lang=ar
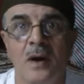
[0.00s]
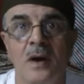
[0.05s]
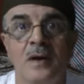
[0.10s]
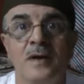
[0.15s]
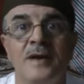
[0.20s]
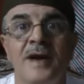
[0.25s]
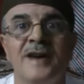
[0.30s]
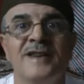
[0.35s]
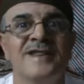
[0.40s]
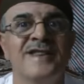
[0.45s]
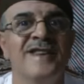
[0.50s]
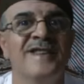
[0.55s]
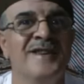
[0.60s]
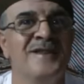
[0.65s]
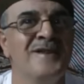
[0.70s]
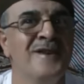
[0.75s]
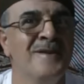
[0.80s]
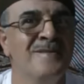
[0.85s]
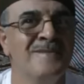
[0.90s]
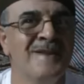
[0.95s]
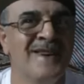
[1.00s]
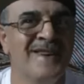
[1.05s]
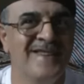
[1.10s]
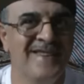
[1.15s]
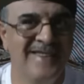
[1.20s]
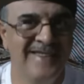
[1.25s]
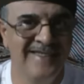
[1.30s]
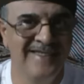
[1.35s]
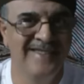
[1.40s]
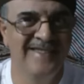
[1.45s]
الناس كده تعمل
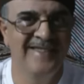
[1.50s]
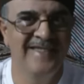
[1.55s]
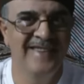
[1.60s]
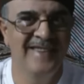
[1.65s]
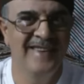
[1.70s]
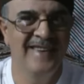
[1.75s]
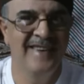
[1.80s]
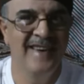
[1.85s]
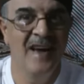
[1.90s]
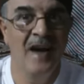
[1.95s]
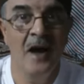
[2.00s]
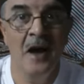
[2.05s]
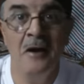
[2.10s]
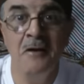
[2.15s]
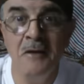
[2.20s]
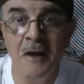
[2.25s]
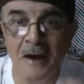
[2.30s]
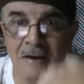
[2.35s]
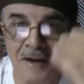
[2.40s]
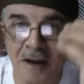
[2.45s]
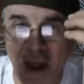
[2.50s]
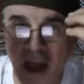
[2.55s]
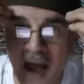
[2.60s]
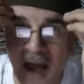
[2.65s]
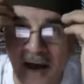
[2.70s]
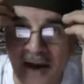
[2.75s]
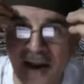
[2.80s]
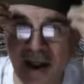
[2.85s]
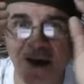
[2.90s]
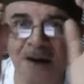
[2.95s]
الناس
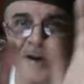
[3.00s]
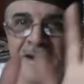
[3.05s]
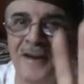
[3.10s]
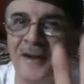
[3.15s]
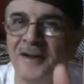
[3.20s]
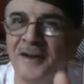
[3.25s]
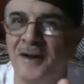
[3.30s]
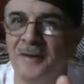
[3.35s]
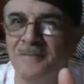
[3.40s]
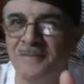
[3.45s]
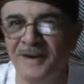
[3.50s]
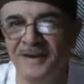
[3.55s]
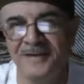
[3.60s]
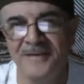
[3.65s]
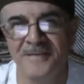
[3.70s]
العاقلة كده تعمل